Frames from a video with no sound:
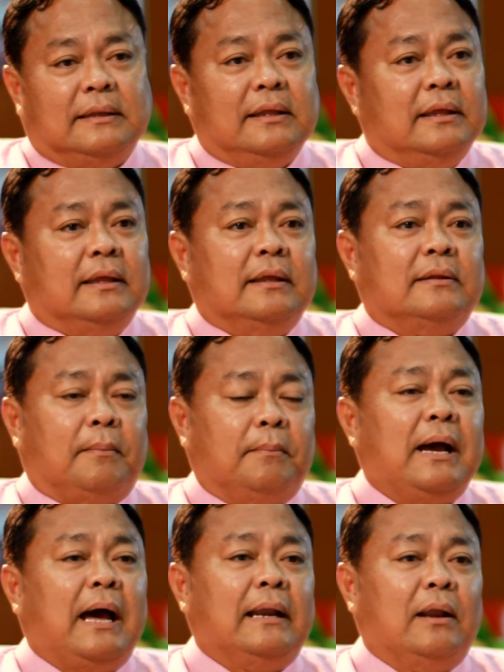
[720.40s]
ที่
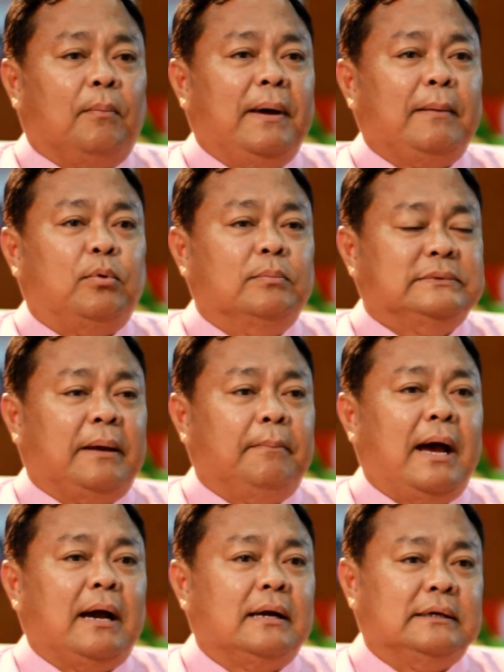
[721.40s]
สำคัญเราภาคภูมิใจ
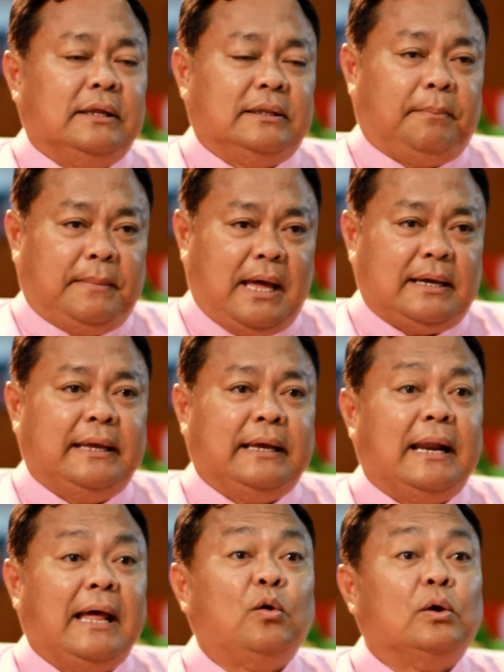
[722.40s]
มากก็คือสำนักเอ
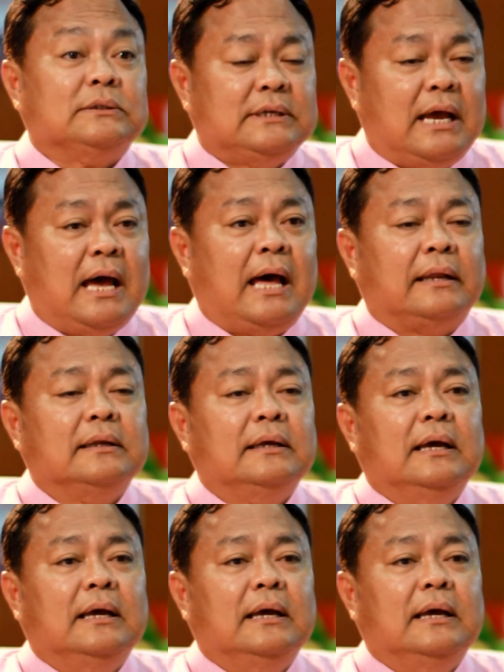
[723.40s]
กลักษณ์ของชาติ